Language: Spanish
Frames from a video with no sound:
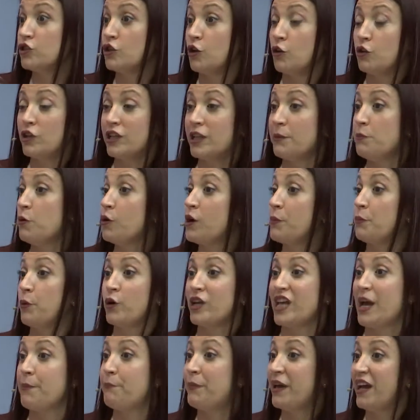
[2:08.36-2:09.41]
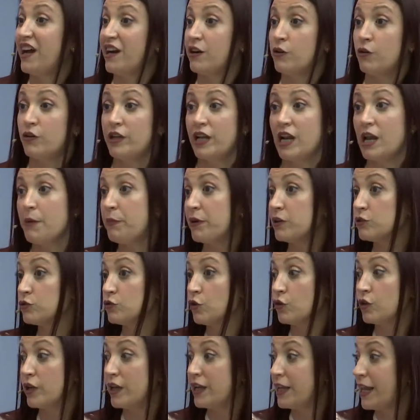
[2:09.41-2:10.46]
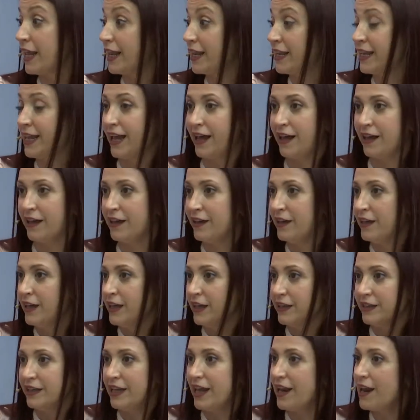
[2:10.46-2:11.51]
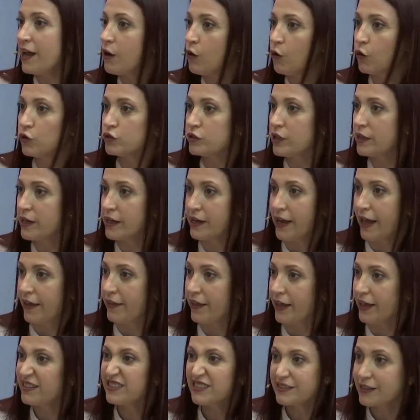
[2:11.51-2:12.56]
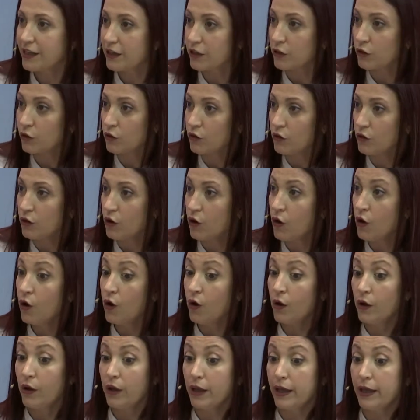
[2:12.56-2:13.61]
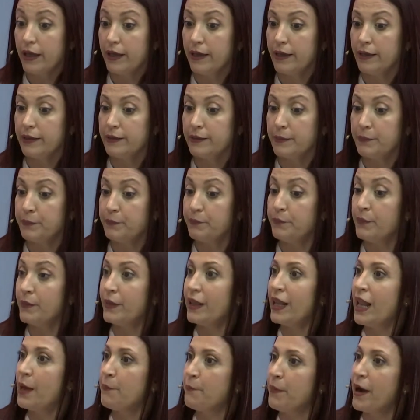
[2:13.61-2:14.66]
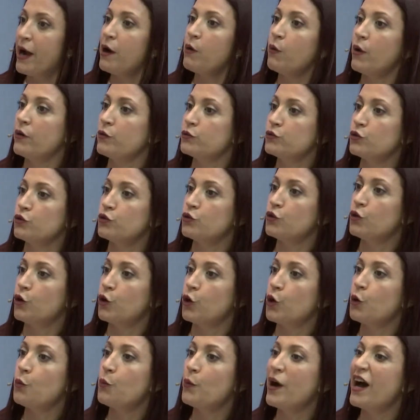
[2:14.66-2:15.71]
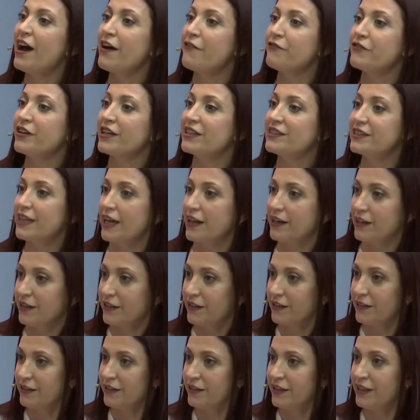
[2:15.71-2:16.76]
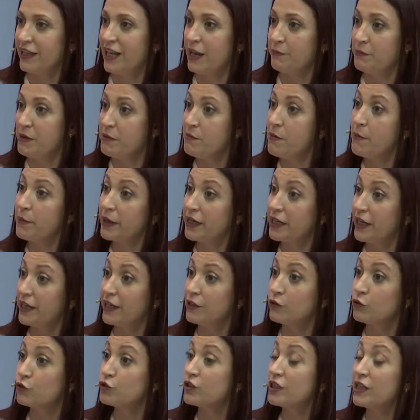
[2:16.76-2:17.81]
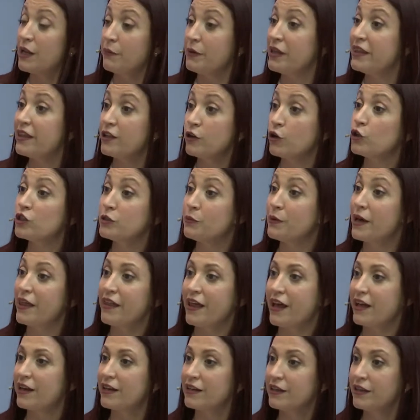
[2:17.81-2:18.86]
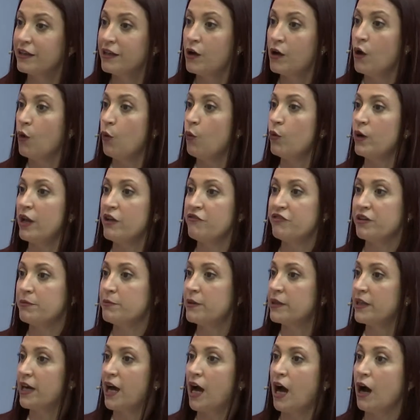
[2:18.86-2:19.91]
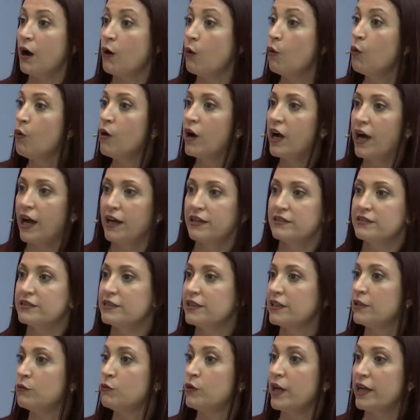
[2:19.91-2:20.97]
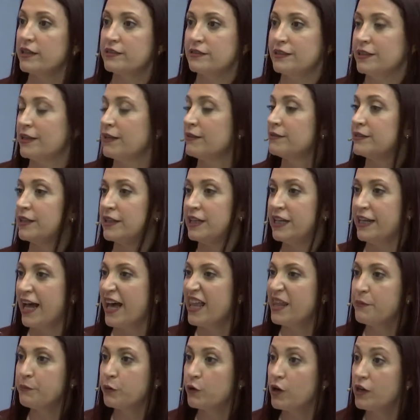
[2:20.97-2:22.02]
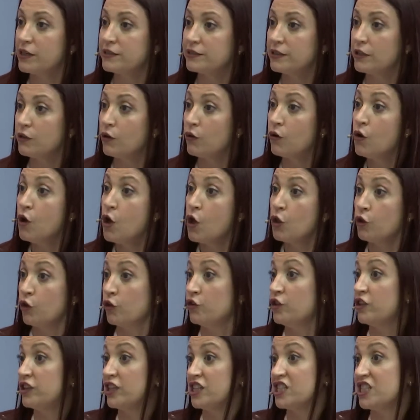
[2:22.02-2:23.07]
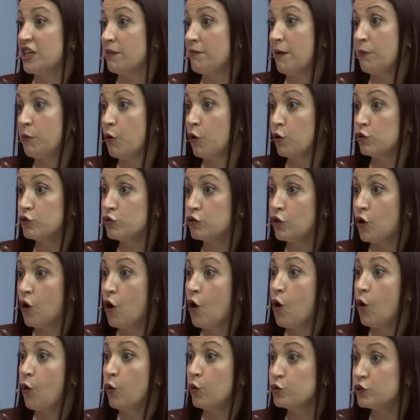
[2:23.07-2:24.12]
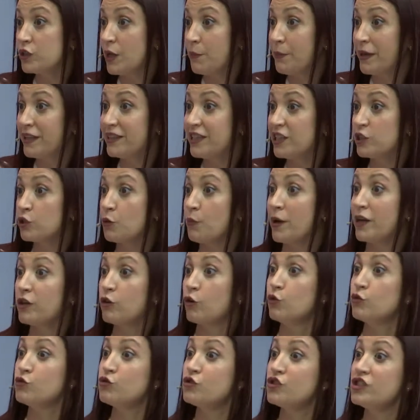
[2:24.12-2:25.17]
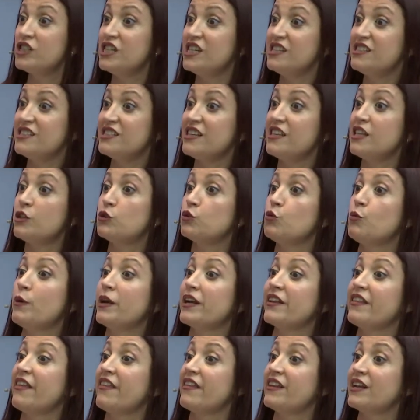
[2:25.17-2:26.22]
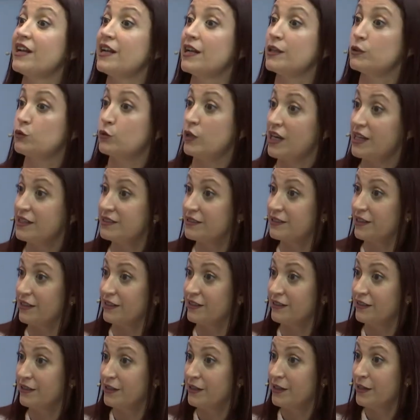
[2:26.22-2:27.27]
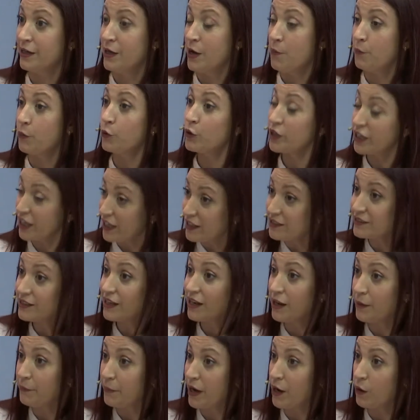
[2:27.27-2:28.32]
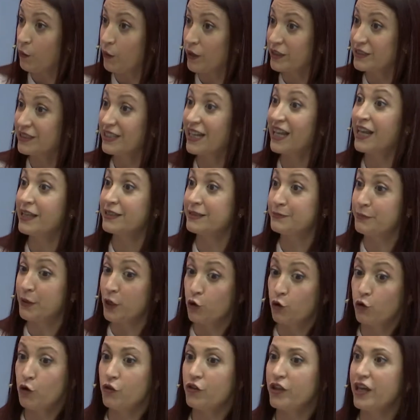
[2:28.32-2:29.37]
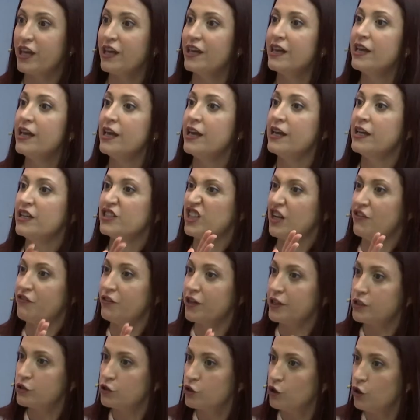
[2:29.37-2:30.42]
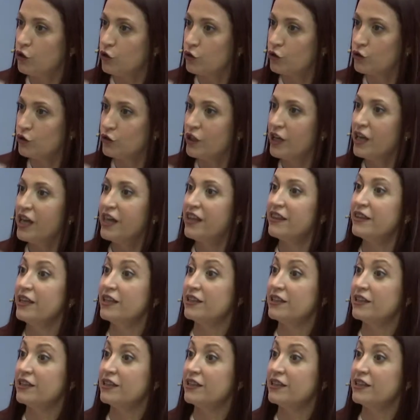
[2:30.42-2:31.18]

no tenemos por qué apegarnos ni a las personas ni ni a ni a las cosas, ni nada externo, eh, la Pascua a nosotros no nos va a afectar de la misma manera. Entonces la vida no te va a dar una enfermedad, un cáncer, un accidente, ni nada por el estilo, donde te lleve a vos justamente a tomar conciencia de tu verdadera naturaleza. Porque esa es la Pascua, es, periodo de reflexión, de